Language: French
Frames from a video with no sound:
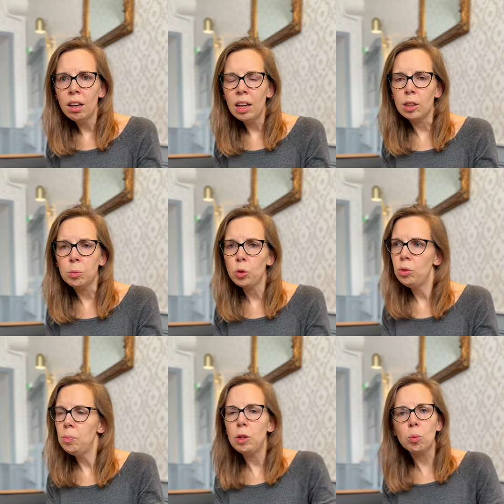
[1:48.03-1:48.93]
je me suis
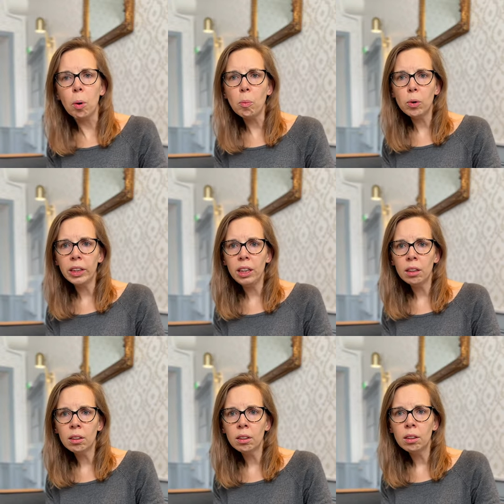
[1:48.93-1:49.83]
dit, mais tu me prends pour qui
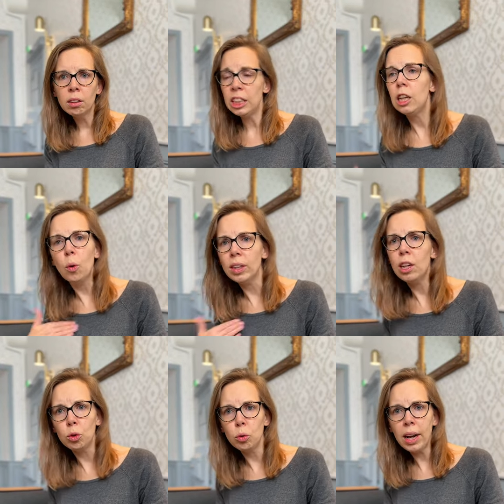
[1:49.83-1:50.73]
J'ai le droit d'aller
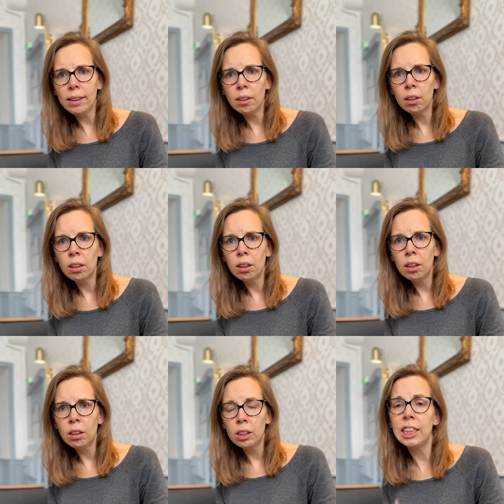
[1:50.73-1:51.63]
aux toilettes.
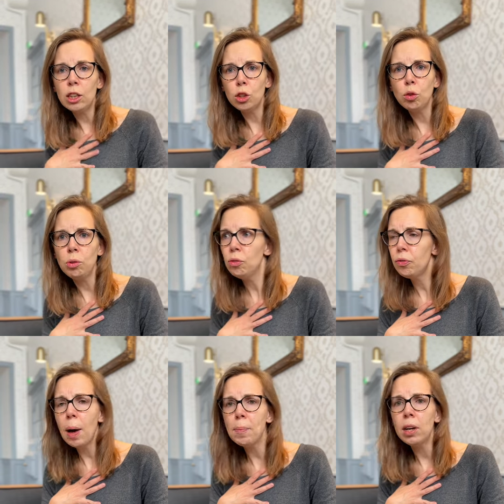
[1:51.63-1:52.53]
Je suis une
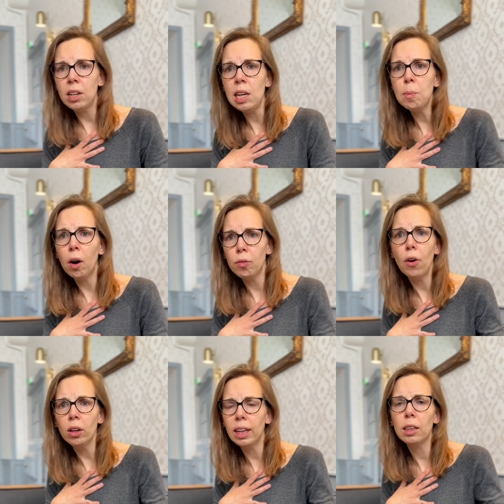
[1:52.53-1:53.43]
femme libre,
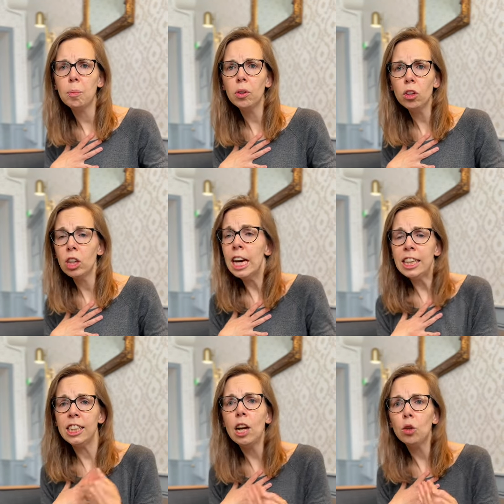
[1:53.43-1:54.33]
forte, indépendante.
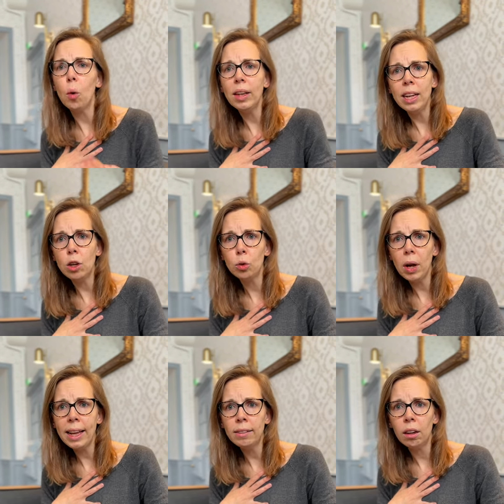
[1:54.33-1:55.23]
J'ai le droit d'aller aux
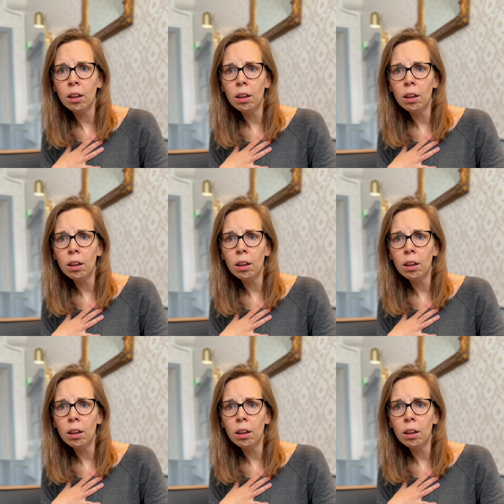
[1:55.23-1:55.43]
toilettes.